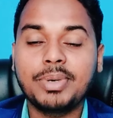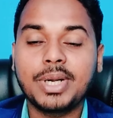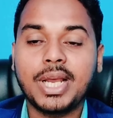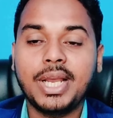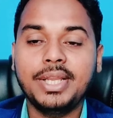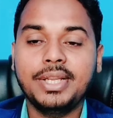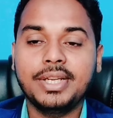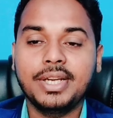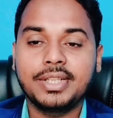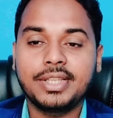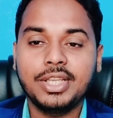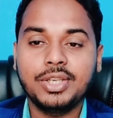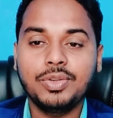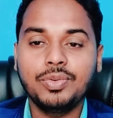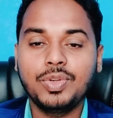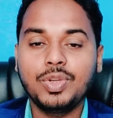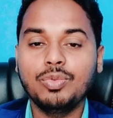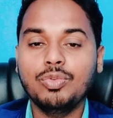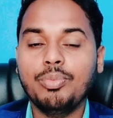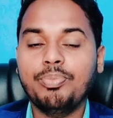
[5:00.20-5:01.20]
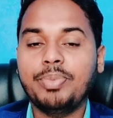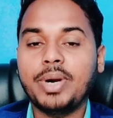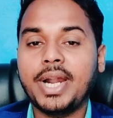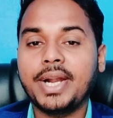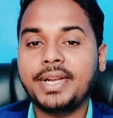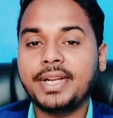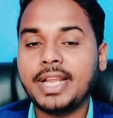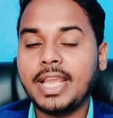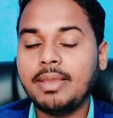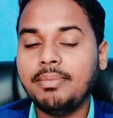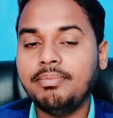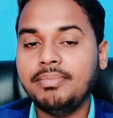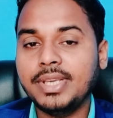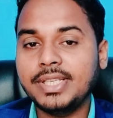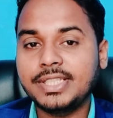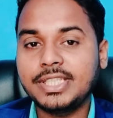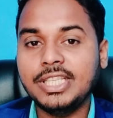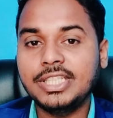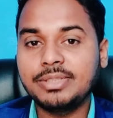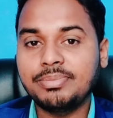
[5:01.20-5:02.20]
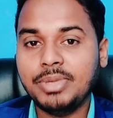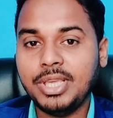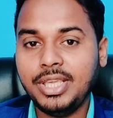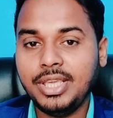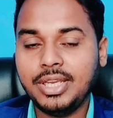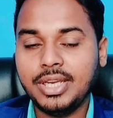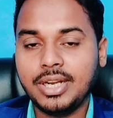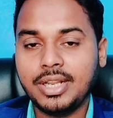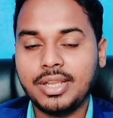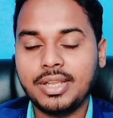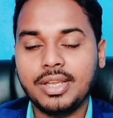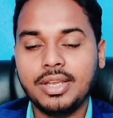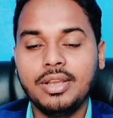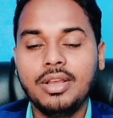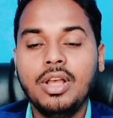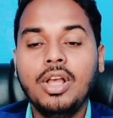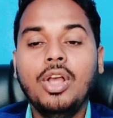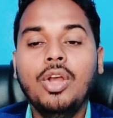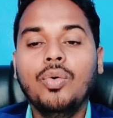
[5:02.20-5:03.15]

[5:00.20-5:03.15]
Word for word: हैं पढ़ाई करते हैं क्योंकि वो पार्ट टाइम बेसिस में ही करेंगे